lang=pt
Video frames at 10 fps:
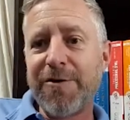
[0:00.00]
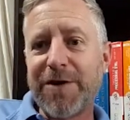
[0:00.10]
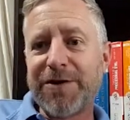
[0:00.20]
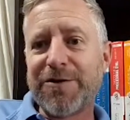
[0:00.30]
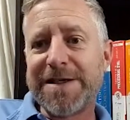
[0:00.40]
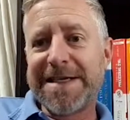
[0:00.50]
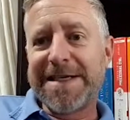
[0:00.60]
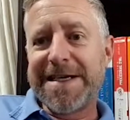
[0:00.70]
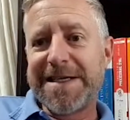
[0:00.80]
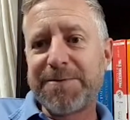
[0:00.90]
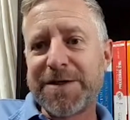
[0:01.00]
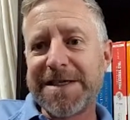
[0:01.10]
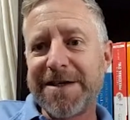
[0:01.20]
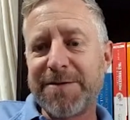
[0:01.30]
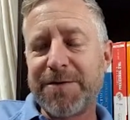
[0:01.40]
14,
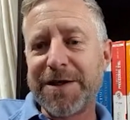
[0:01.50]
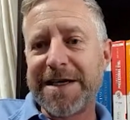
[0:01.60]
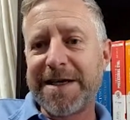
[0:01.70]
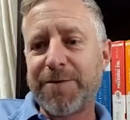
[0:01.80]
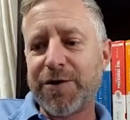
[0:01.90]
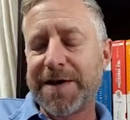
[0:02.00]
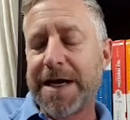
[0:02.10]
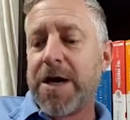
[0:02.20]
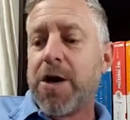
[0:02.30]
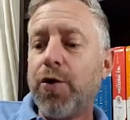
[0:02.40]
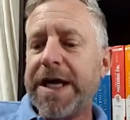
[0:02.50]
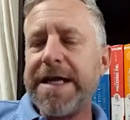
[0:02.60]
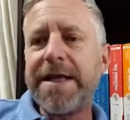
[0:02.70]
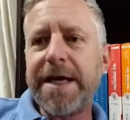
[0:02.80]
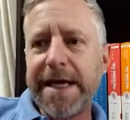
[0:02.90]
15% de proteína bruta. O que
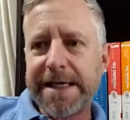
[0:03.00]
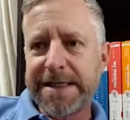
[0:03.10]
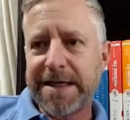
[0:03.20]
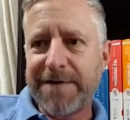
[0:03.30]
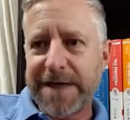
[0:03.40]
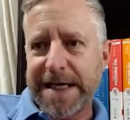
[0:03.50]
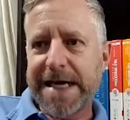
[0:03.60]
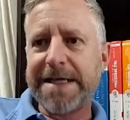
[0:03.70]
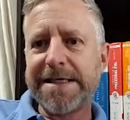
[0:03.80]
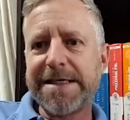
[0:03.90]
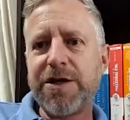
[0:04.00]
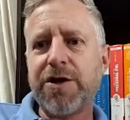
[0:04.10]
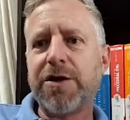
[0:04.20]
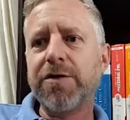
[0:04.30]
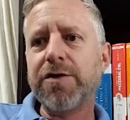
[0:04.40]
interessa, na verdade, assim,
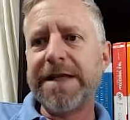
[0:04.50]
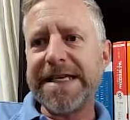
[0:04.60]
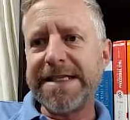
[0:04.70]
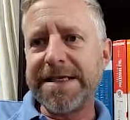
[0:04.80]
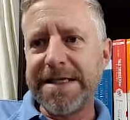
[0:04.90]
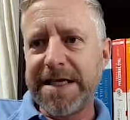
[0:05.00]
ó, nesses